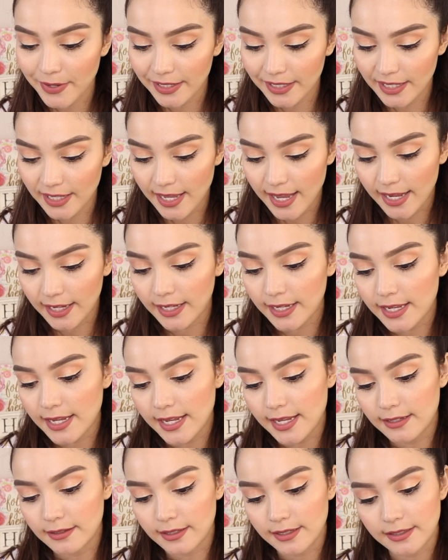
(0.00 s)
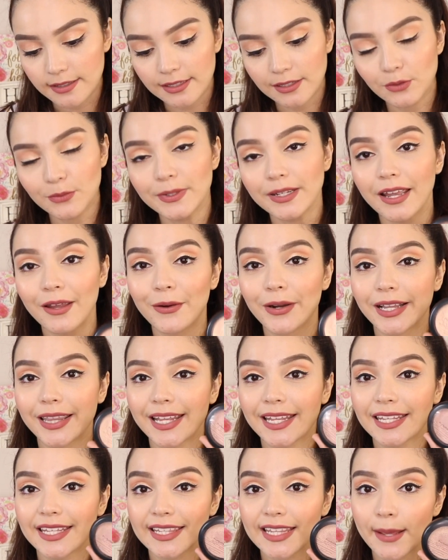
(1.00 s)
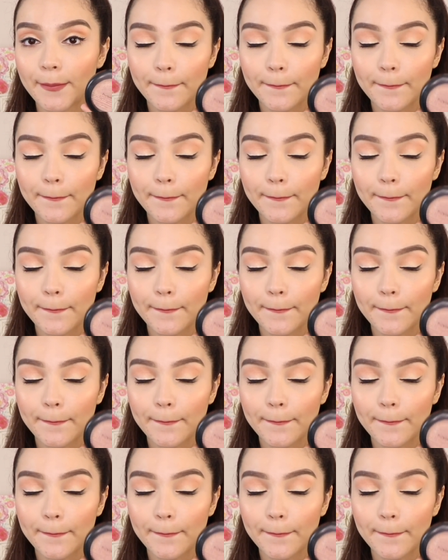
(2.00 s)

maquillaje es este iluminador de aquí